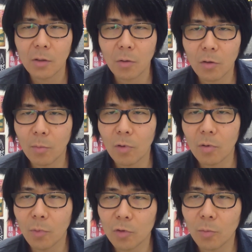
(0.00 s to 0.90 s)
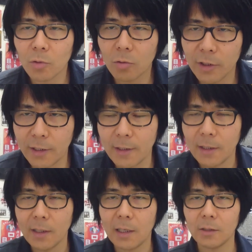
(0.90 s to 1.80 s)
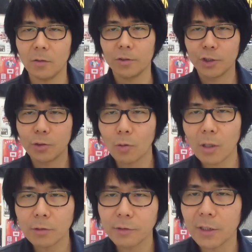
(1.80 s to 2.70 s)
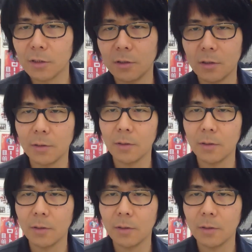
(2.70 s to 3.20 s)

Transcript: 今後ももっともっとね需要が増える